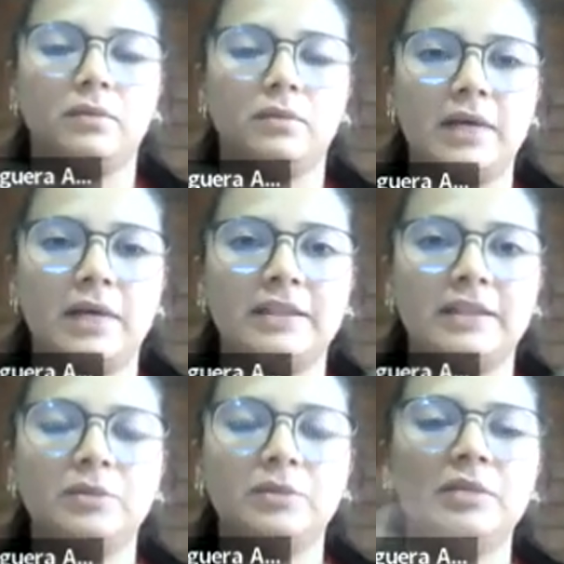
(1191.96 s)

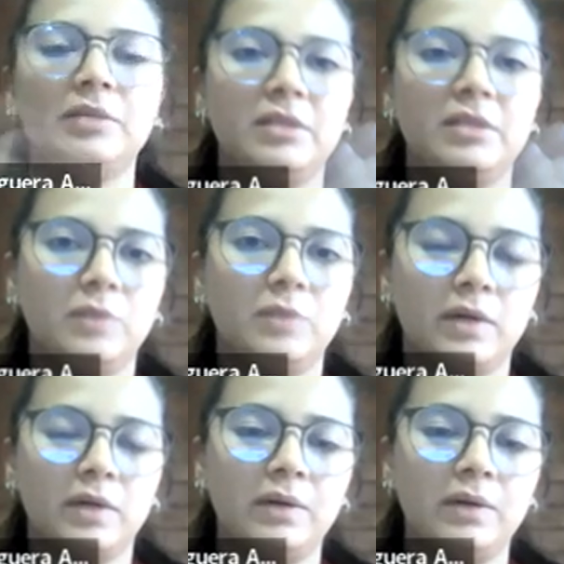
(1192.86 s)
hacemos el mismo
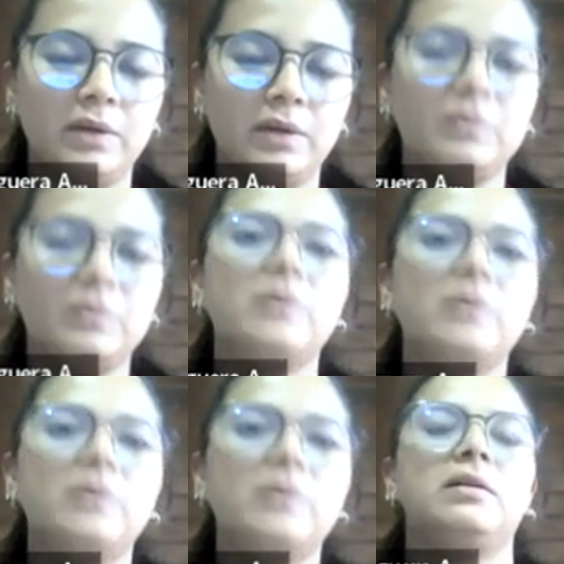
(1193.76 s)
algoritmo
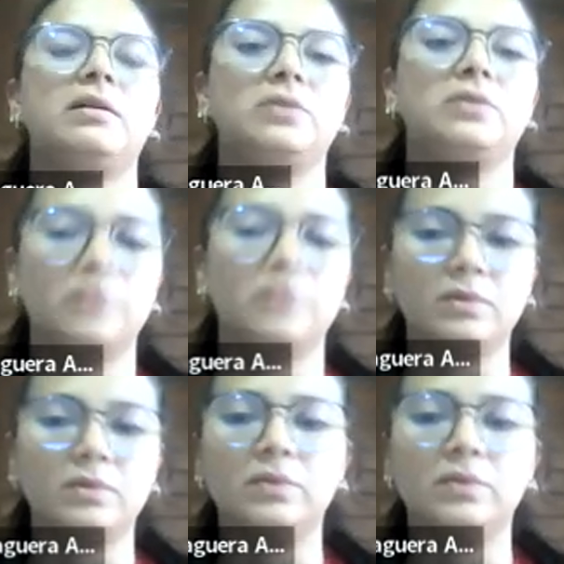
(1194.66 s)
en los dos
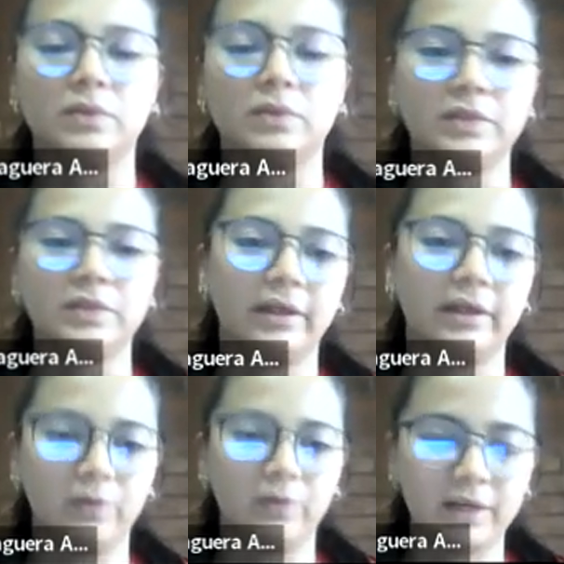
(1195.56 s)
conjuntos
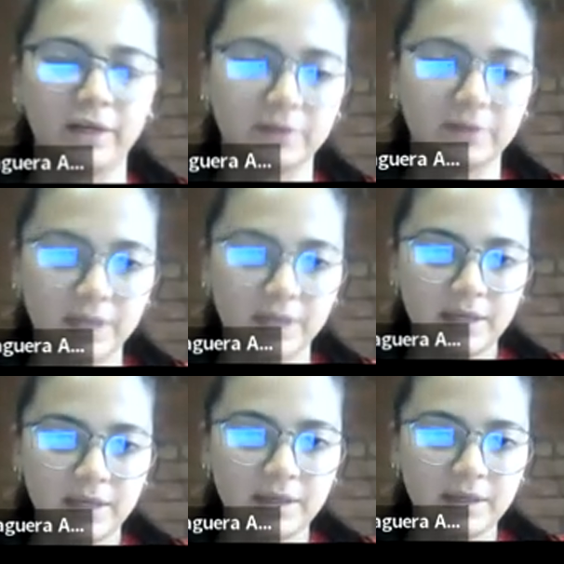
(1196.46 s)
numéricos.
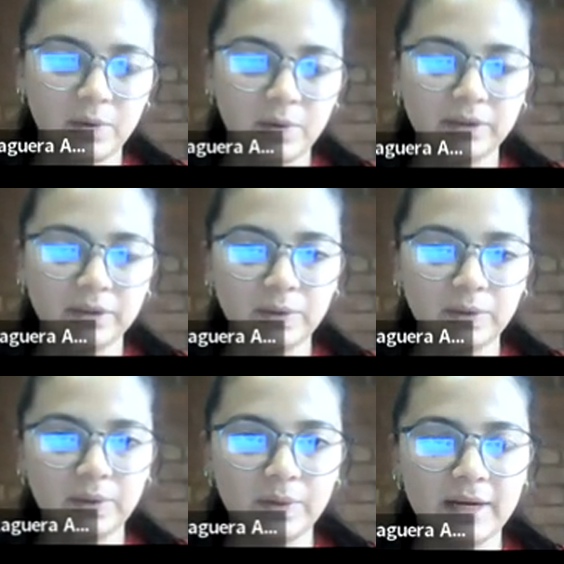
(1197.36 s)
Y en
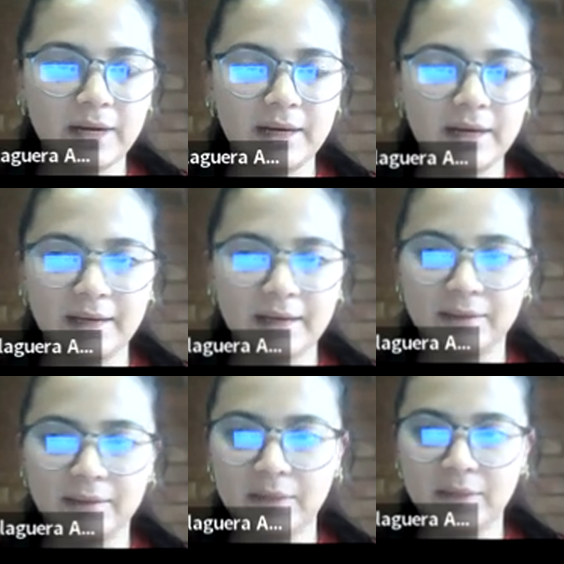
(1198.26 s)
cuanto a la
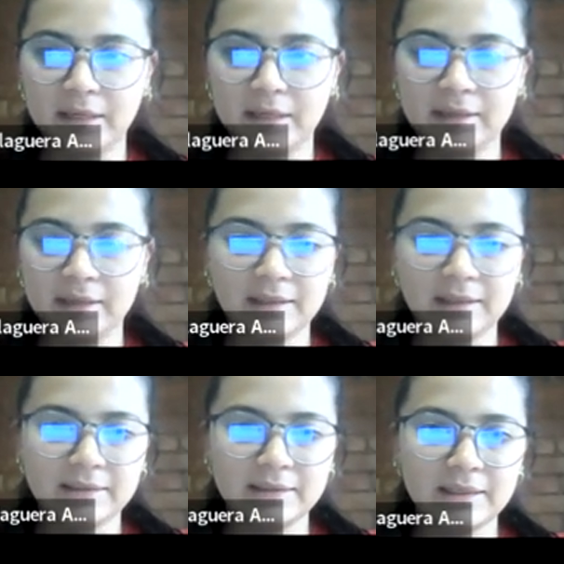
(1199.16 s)
categoría de la
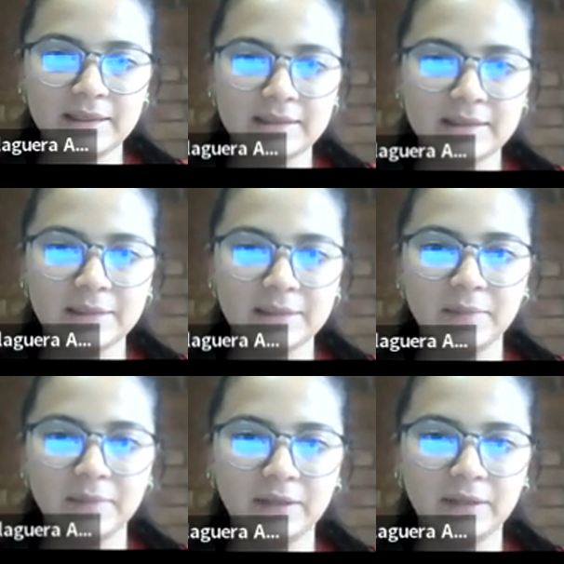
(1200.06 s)
enseñanza,
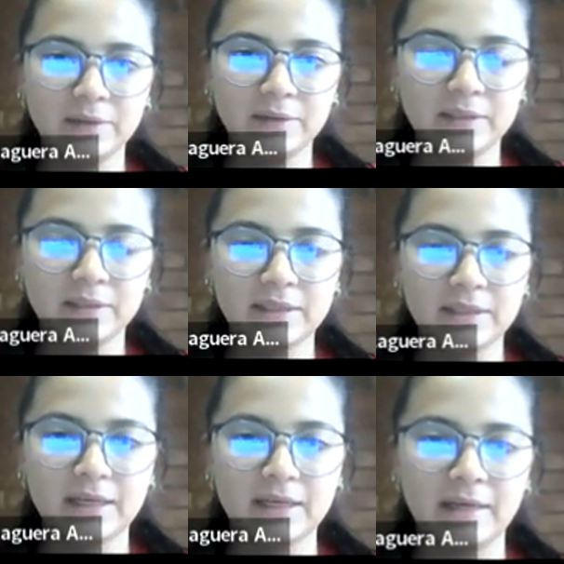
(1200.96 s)
entonces
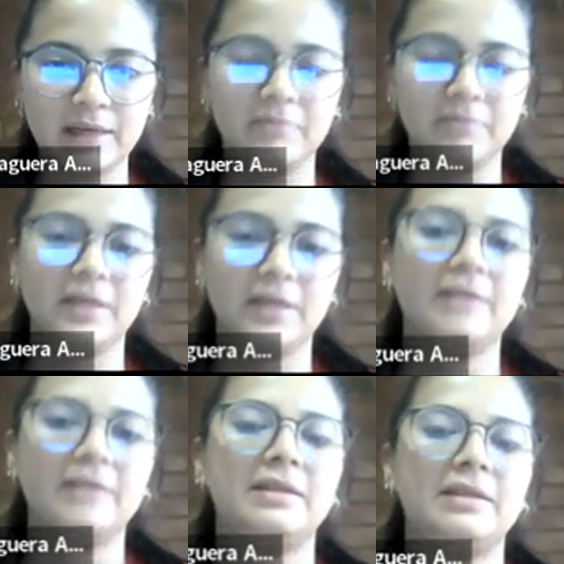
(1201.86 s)
ahí
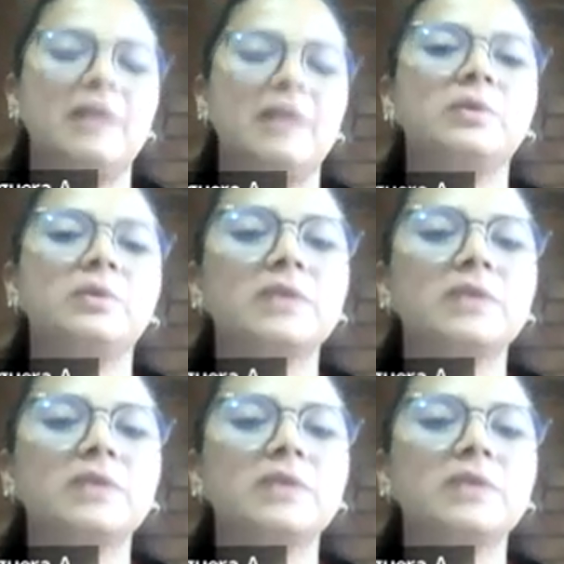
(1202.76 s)
enseñamos